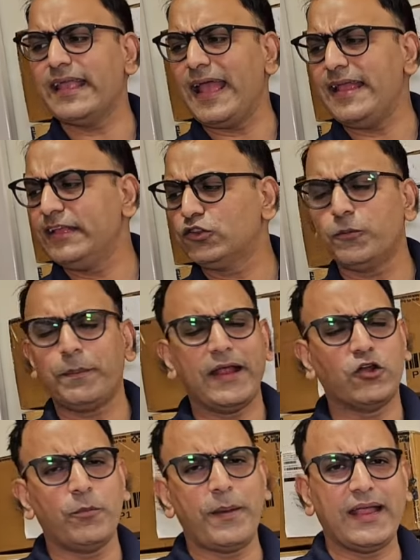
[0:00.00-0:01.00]
क्या है ये तो
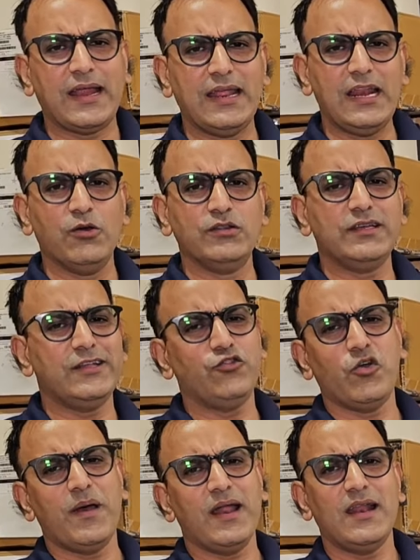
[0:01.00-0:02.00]
पैक टू पैक की डील होती है
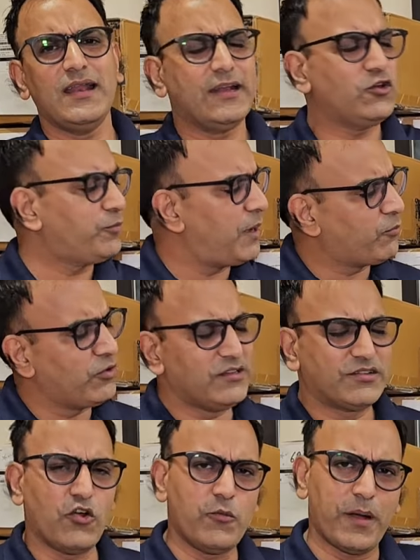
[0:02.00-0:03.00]
जो हमारा रेट है उस पर आपको
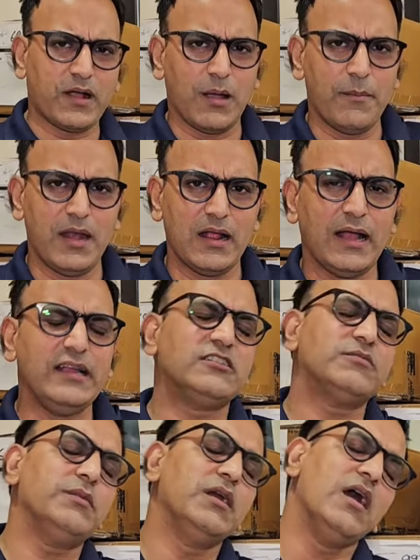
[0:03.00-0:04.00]
डिस्काउंट पक्का मिलेगा
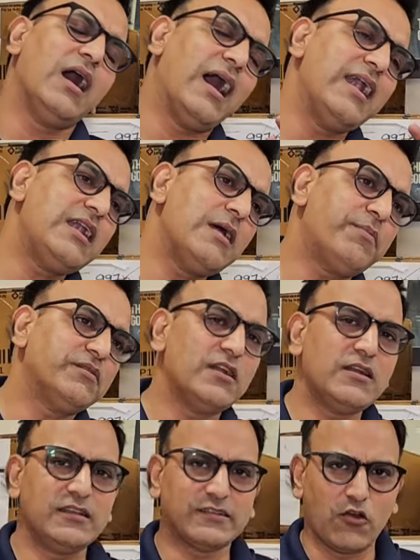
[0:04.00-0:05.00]
पक्का मिलेगा हंड्रेड
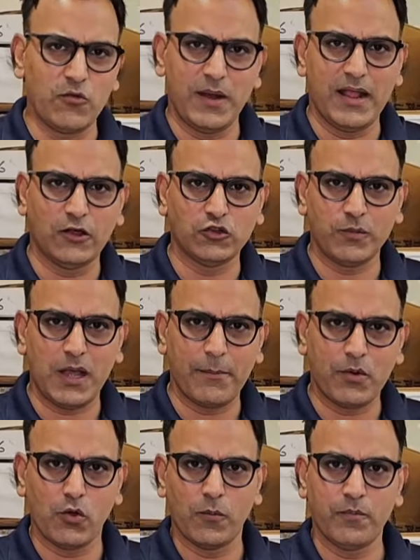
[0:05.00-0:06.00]
परसेंट डिस्काउंट मिलेगा उसमें
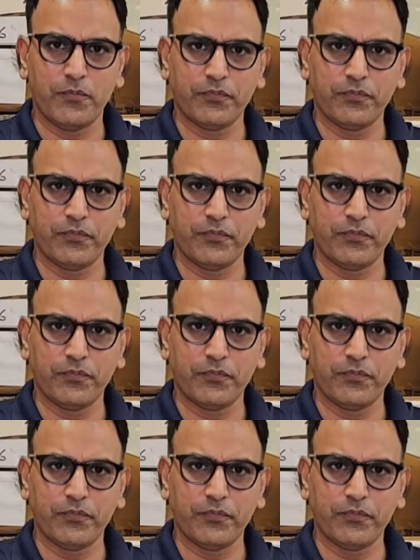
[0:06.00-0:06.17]
आपको